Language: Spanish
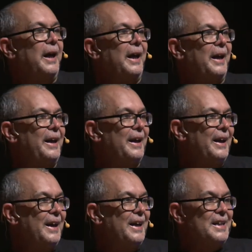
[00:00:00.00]

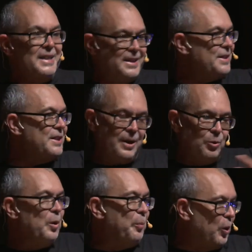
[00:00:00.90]
Eh, eh,
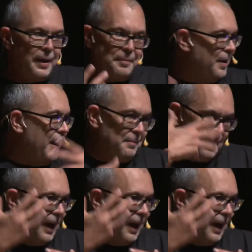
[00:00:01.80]
segundo, porque